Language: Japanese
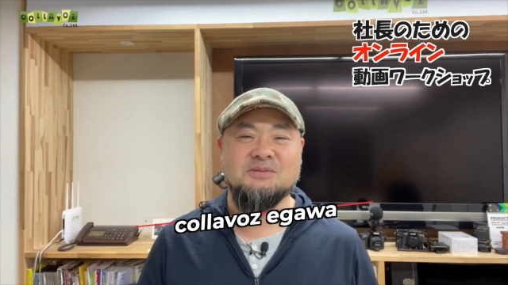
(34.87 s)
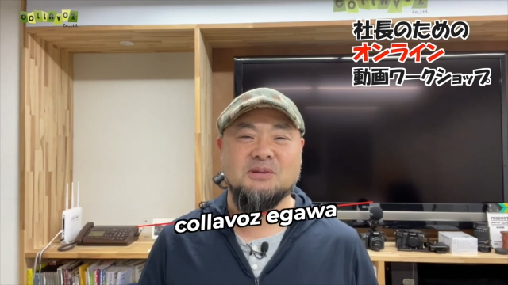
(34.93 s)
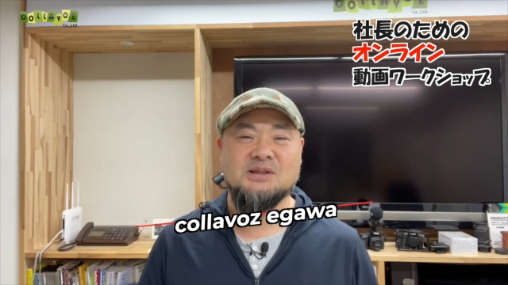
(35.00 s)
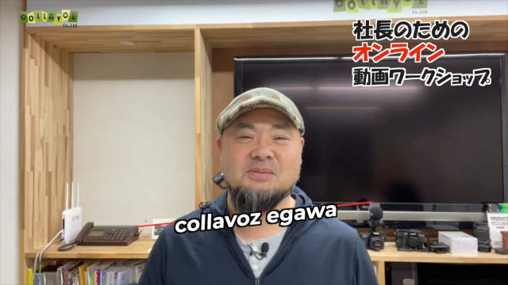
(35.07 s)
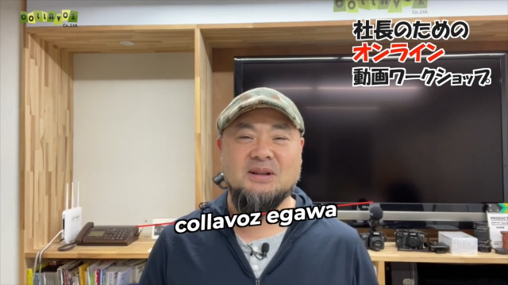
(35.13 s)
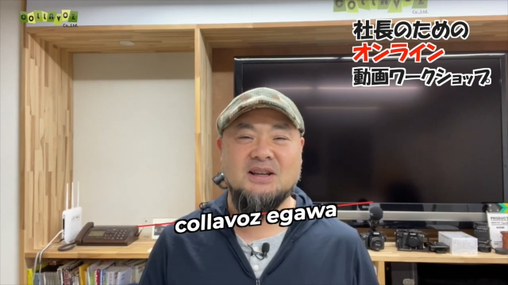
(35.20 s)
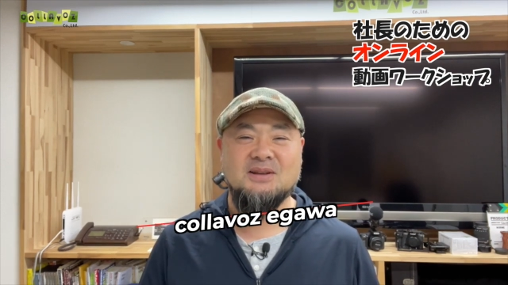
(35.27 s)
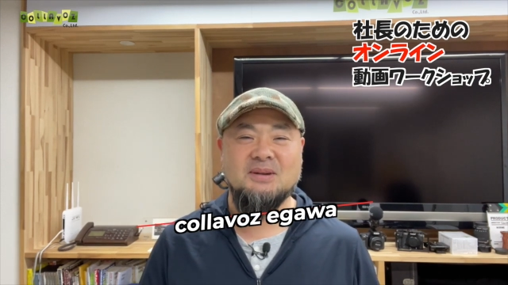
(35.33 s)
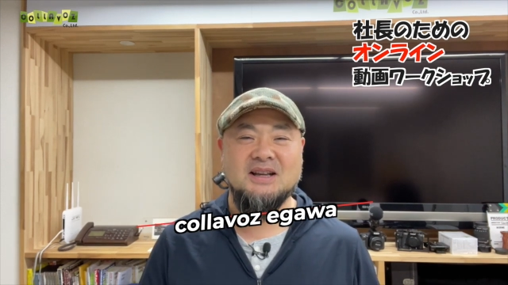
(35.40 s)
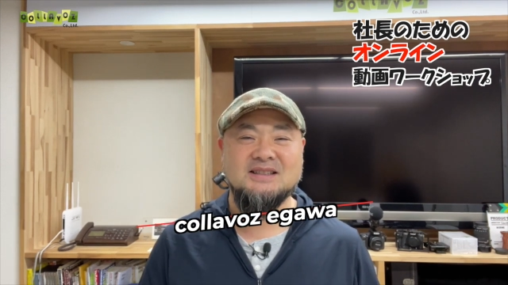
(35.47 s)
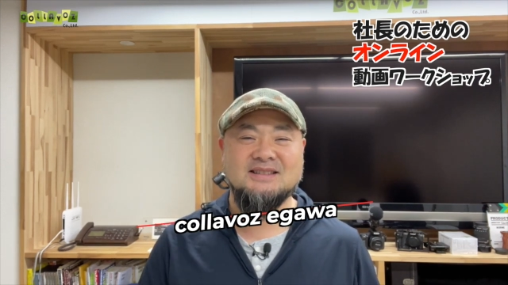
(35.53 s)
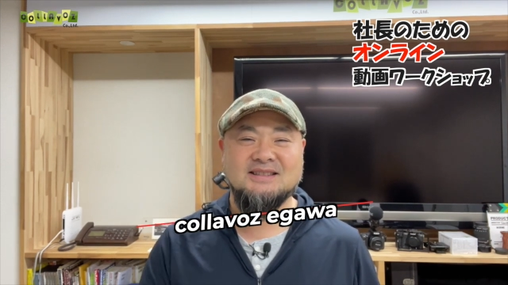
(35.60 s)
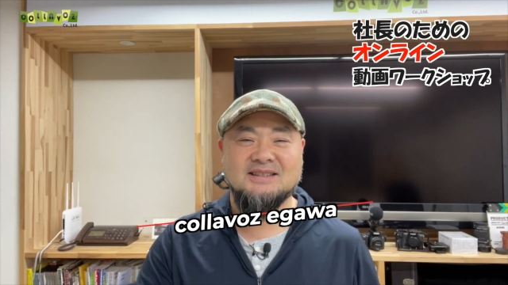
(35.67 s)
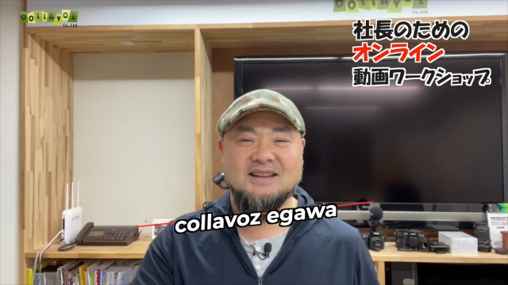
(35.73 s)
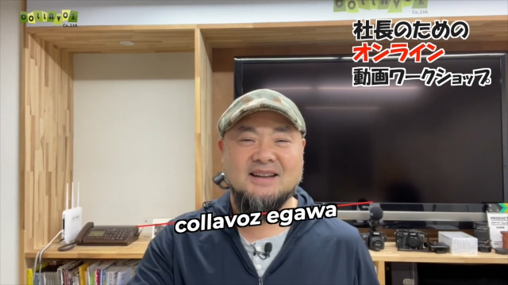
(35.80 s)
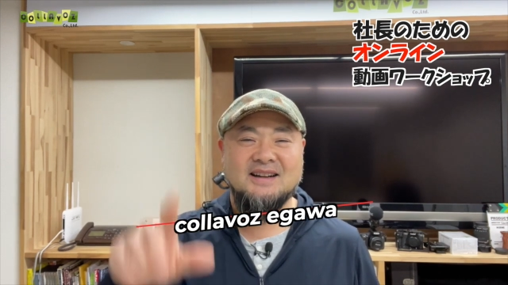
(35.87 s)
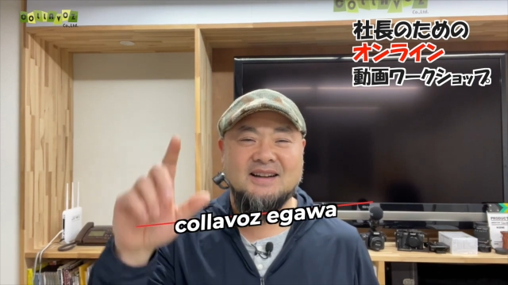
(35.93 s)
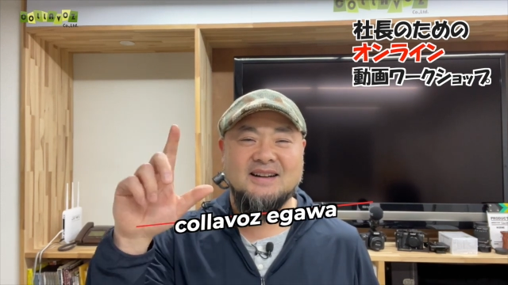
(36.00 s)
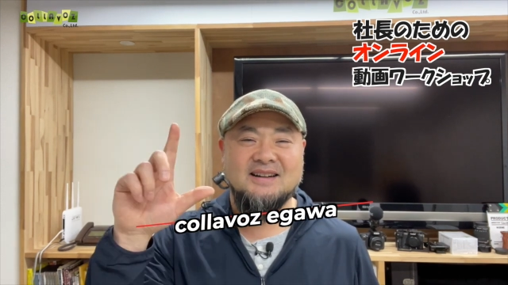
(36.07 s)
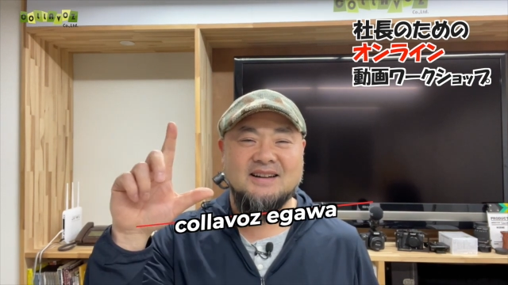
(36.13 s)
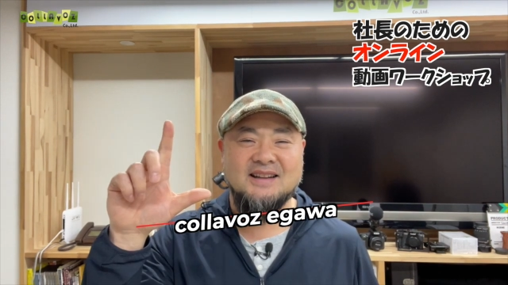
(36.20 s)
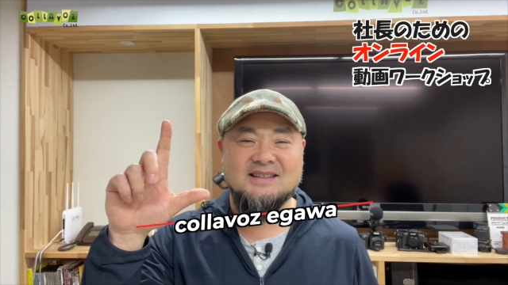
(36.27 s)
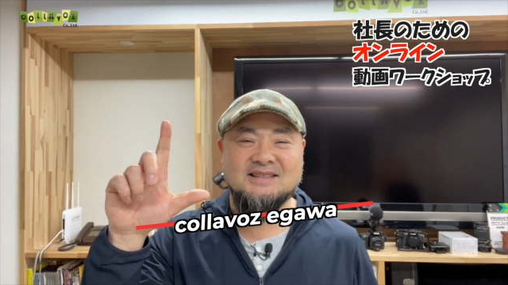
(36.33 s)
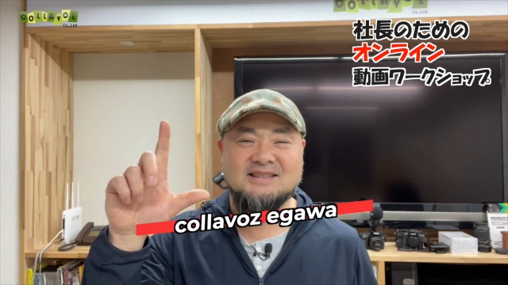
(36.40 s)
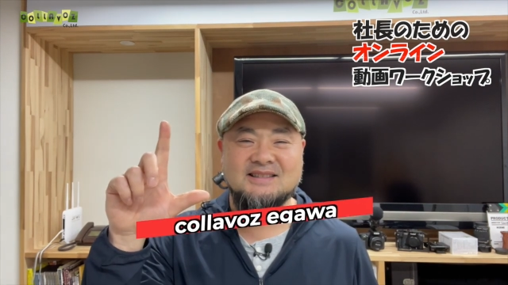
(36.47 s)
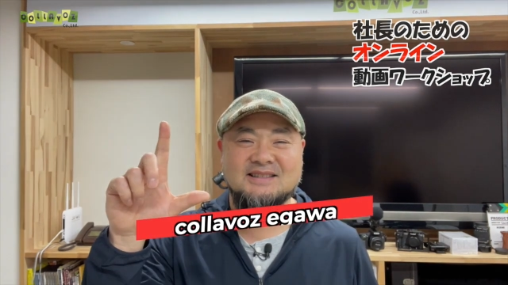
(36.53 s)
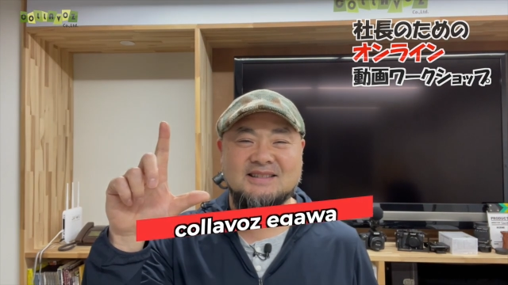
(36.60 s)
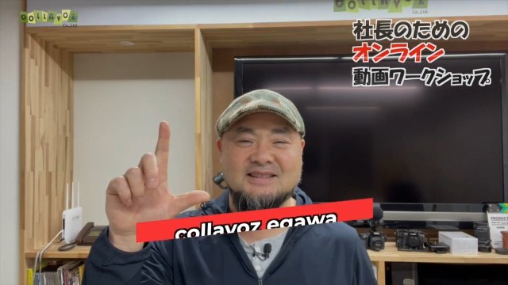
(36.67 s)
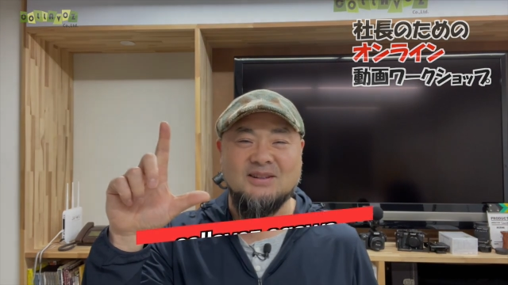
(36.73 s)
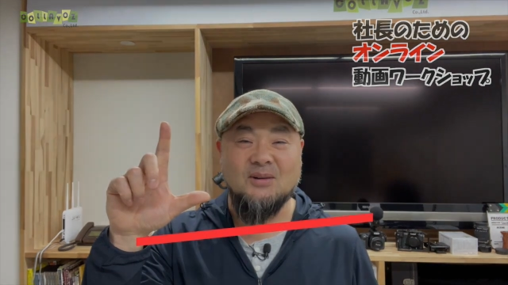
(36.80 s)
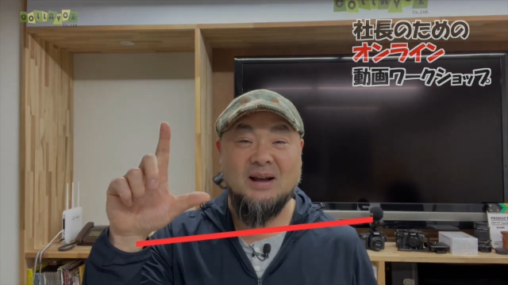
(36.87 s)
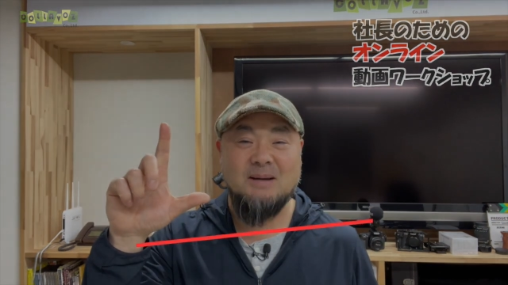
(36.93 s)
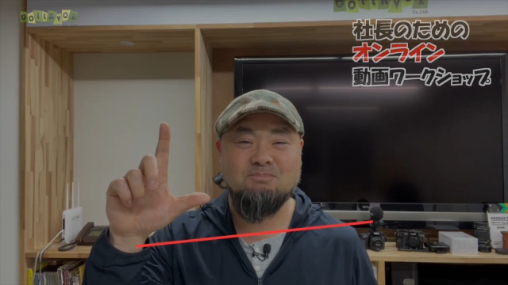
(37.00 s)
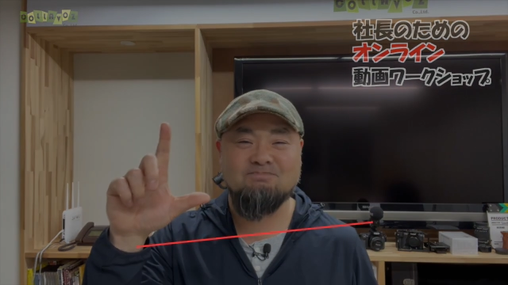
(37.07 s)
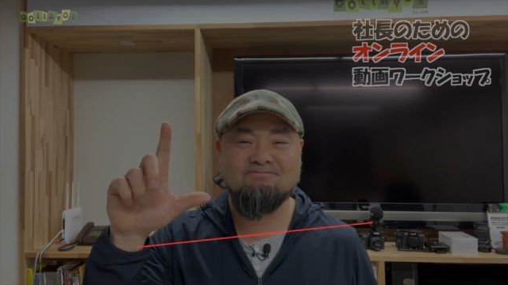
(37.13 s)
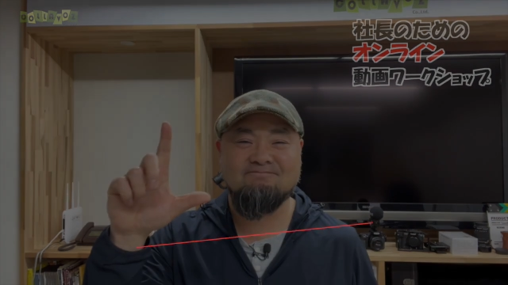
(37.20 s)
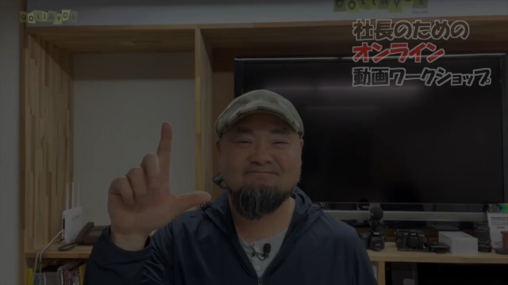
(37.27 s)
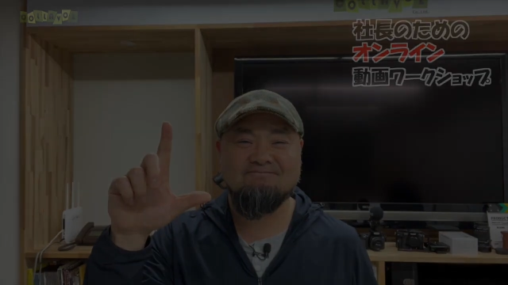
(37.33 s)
も攻めていきます。レッツ動画。